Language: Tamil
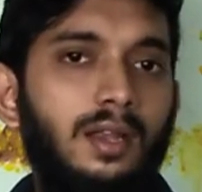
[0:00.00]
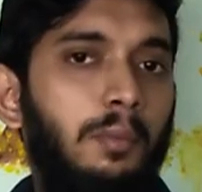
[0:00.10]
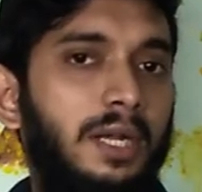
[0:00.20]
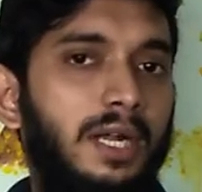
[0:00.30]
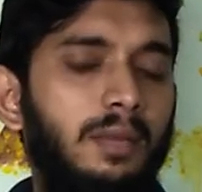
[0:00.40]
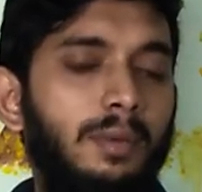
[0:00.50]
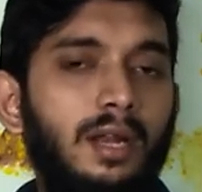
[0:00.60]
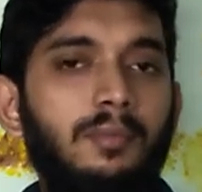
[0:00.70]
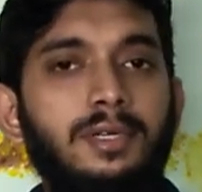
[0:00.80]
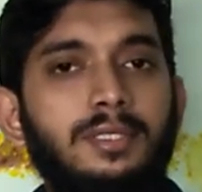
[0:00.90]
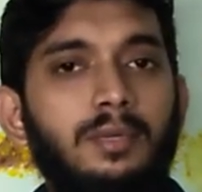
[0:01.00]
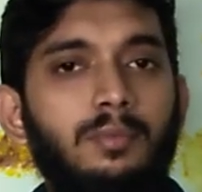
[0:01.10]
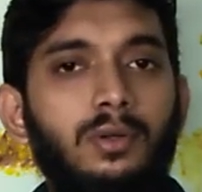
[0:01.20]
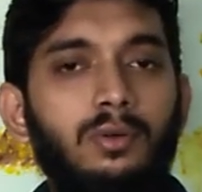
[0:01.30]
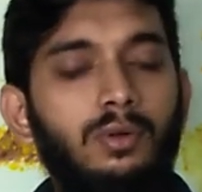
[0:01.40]
நம்ம ரெண்டு பேராமீட்டர் செக்
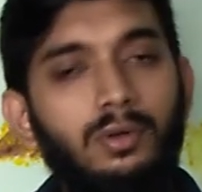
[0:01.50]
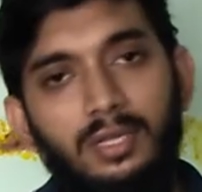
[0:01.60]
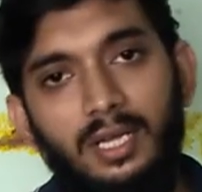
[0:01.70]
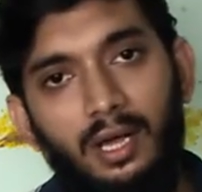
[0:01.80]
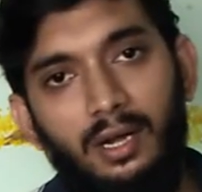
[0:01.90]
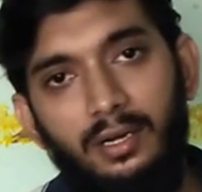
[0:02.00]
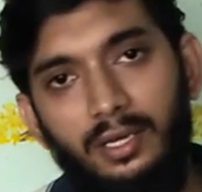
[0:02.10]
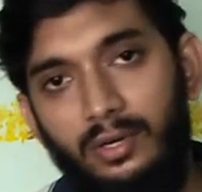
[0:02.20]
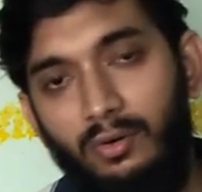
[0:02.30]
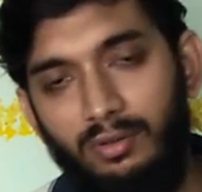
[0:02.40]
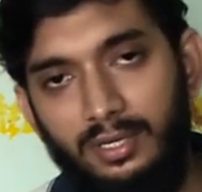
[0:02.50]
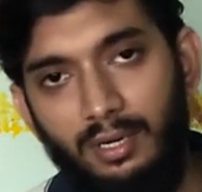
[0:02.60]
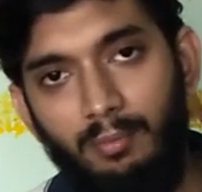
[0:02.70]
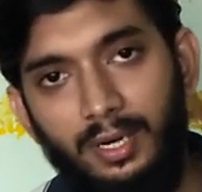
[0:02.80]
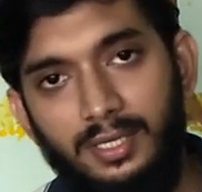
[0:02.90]
பண்ணோம் ஒன்று வந்து கரண்ட்டு இன்னொன்று வந்து
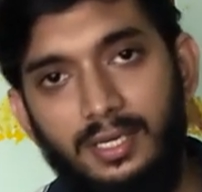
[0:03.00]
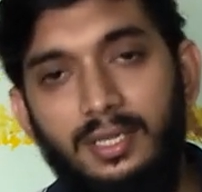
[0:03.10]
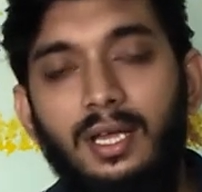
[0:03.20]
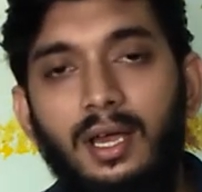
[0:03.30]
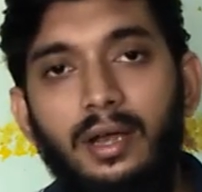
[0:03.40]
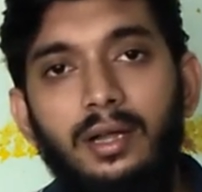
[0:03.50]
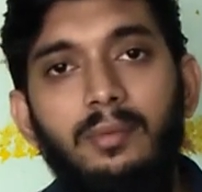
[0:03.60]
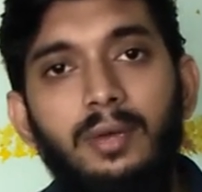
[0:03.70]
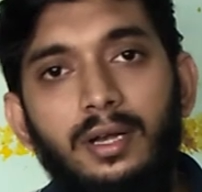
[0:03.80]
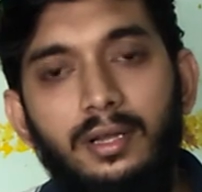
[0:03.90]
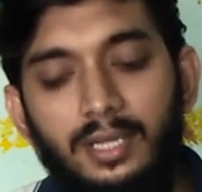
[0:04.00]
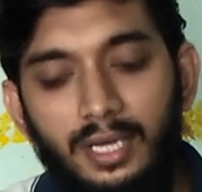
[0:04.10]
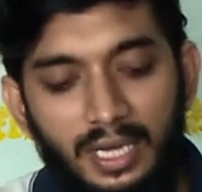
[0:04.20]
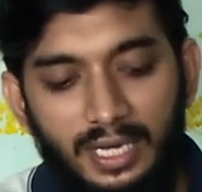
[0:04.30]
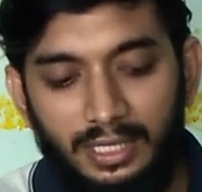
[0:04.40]
டெம்பரேச்சர் இந்த கரண்ட் அப்படின்றது
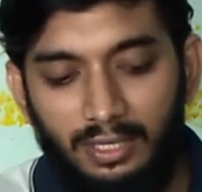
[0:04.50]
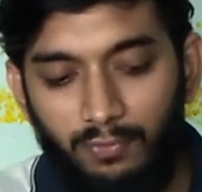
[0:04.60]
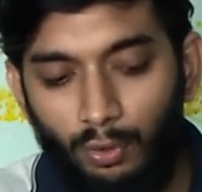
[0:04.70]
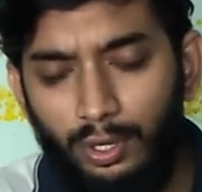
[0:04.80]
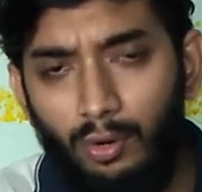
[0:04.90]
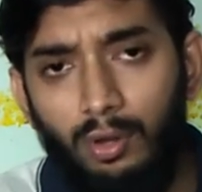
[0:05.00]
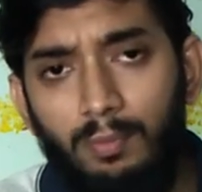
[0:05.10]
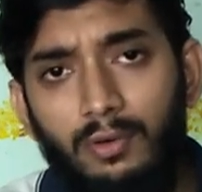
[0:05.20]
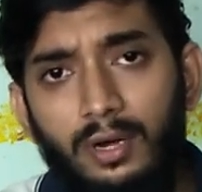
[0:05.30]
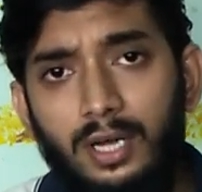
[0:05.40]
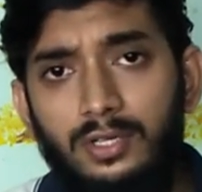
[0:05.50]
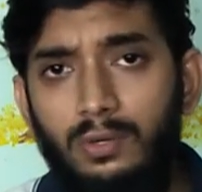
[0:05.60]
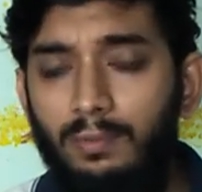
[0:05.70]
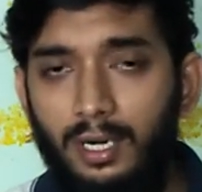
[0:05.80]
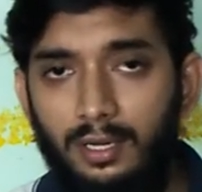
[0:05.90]
இந்த ஃபோன் எவ்வளோ பவர்
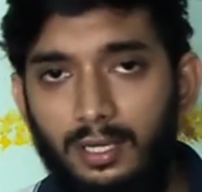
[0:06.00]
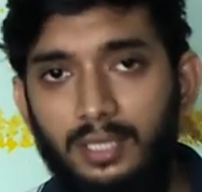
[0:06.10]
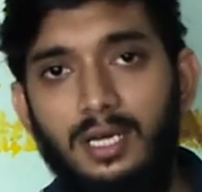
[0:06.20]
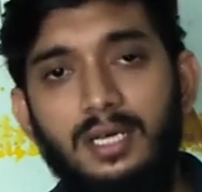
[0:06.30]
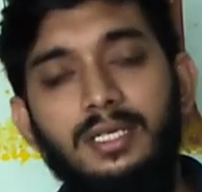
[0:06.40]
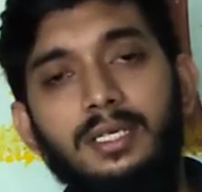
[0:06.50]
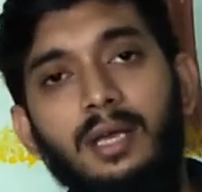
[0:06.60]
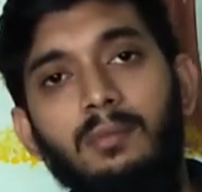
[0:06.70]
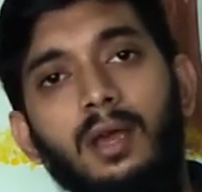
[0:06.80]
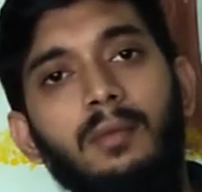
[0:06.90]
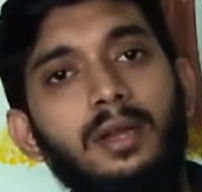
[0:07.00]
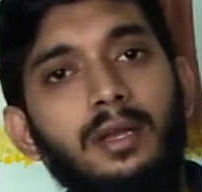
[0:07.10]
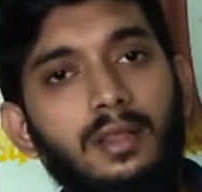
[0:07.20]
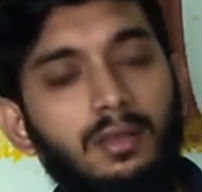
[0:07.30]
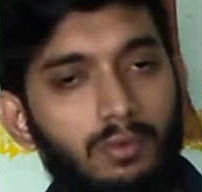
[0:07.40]
கன்சியூம் பண்ணுது சார்ஜிங் டைமில்
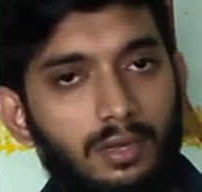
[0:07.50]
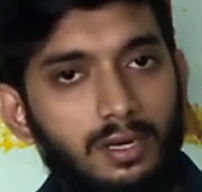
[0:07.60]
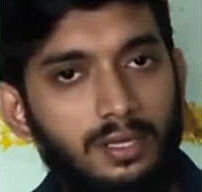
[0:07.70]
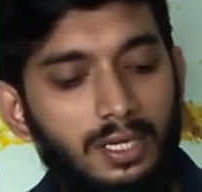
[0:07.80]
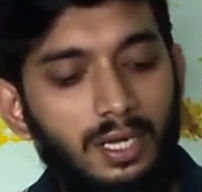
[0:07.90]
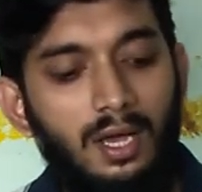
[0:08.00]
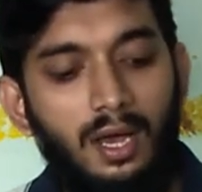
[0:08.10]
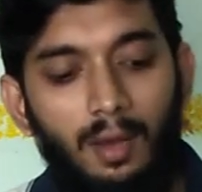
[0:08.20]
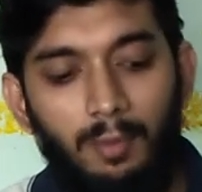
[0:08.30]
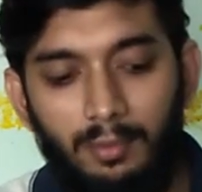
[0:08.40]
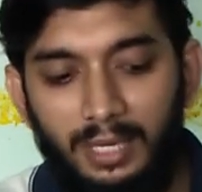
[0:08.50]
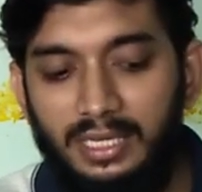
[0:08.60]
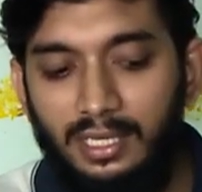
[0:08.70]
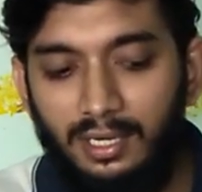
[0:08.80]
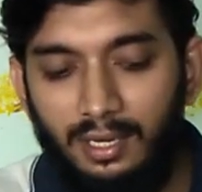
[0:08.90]
அப்படின்றத குறிக்கிறது அப்புறமா
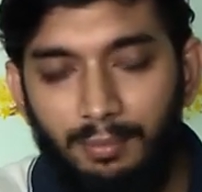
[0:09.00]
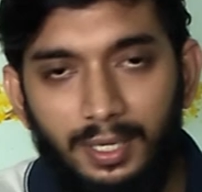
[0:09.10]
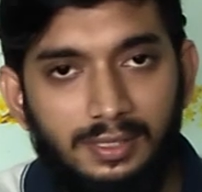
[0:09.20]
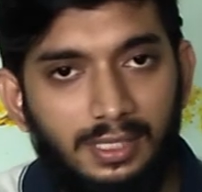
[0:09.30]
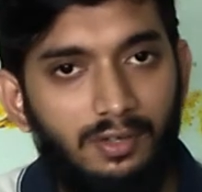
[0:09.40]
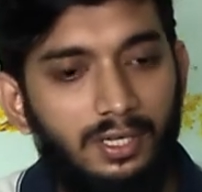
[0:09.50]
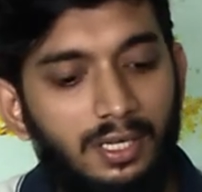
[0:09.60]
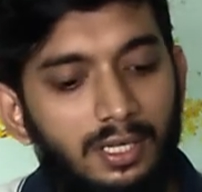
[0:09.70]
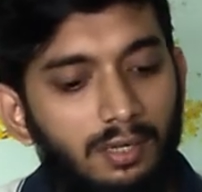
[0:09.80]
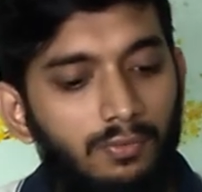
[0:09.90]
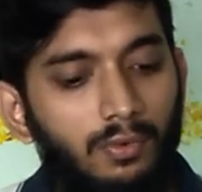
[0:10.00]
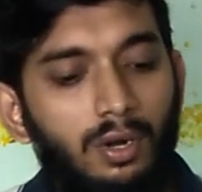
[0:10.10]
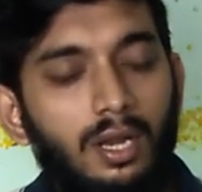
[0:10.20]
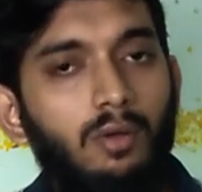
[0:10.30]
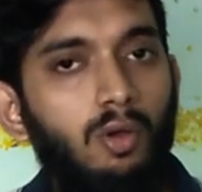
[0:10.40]
இந்த டெம்பரேச்சர் வந்து இந்த
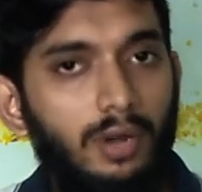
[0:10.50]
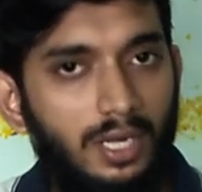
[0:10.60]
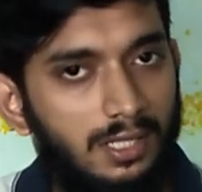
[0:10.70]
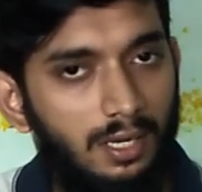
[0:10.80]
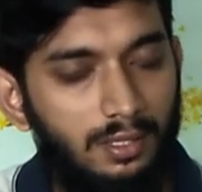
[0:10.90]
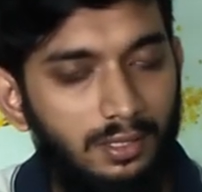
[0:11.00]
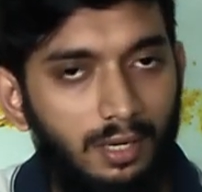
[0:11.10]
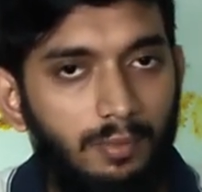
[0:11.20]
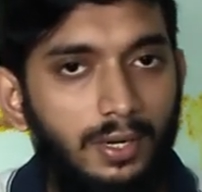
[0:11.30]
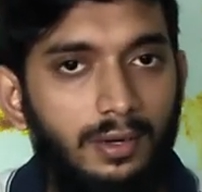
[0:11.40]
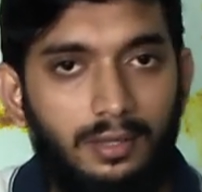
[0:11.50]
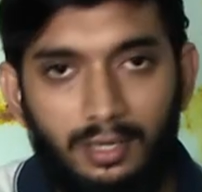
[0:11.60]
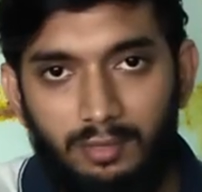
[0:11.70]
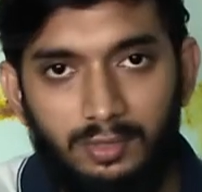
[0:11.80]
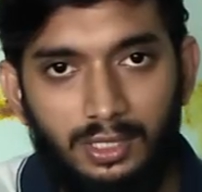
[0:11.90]
ஃபோனில் எவ்வளோ ரைஸ் ஆகுது
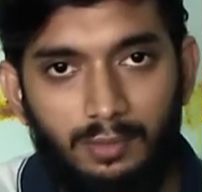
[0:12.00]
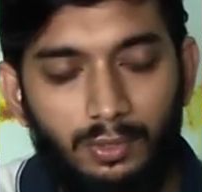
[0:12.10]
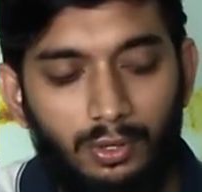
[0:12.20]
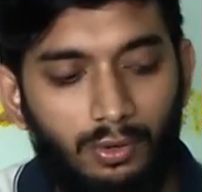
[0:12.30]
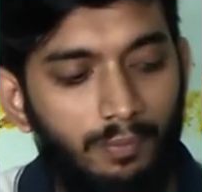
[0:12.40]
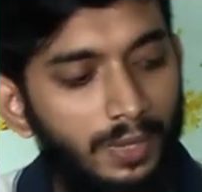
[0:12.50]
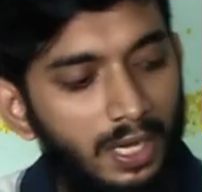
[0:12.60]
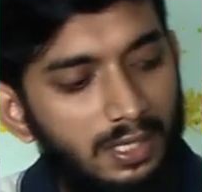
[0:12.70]
அப்படின்றதையும் நம்ம செக் பண்ணுவோம்